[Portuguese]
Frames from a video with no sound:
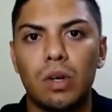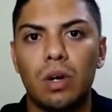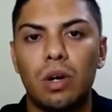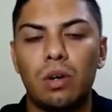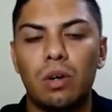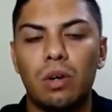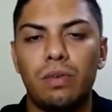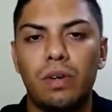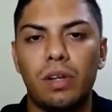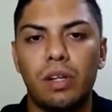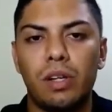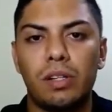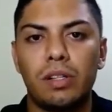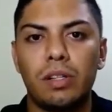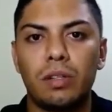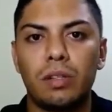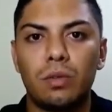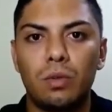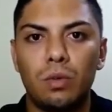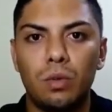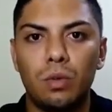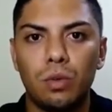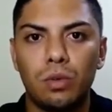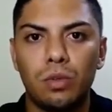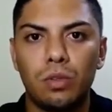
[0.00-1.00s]
oferecendo
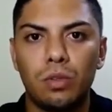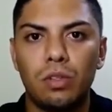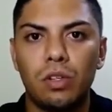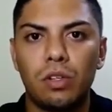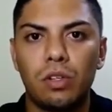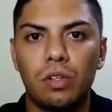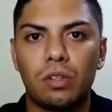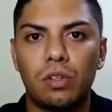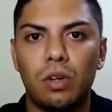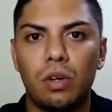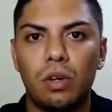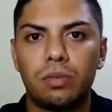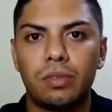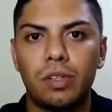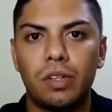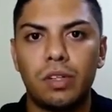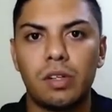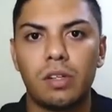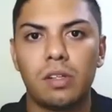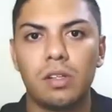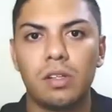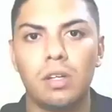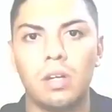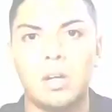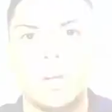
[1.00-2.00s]
cursos de
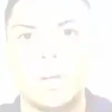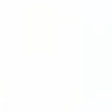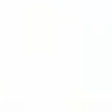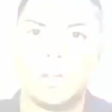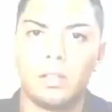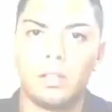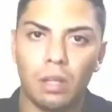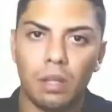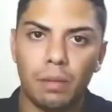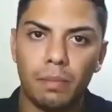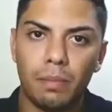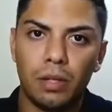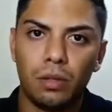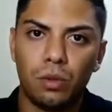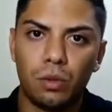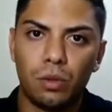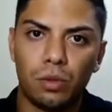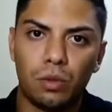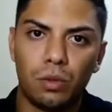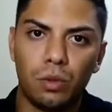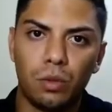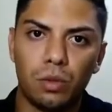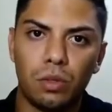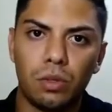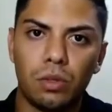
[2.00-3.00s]
softwares e também
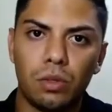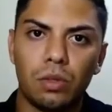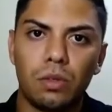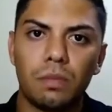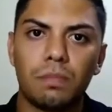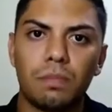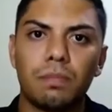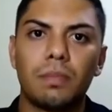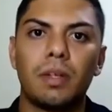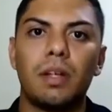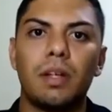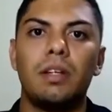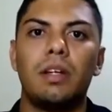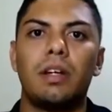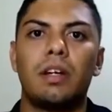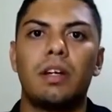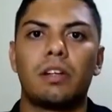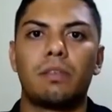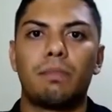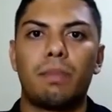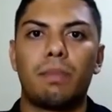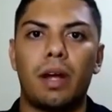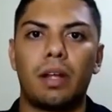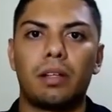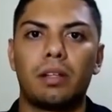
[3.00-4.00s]
dos cursos e
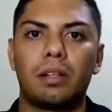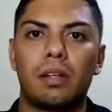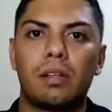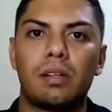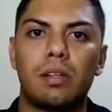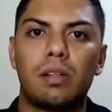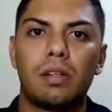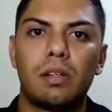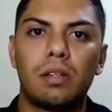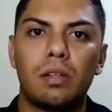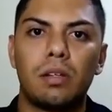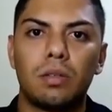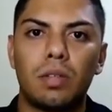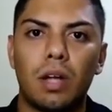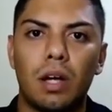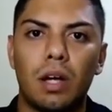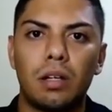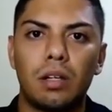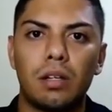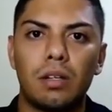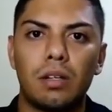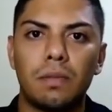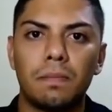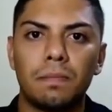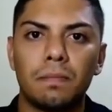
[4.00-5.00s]
dicas práticas que são
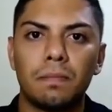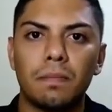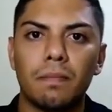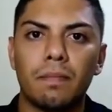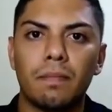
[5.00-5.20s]
dadas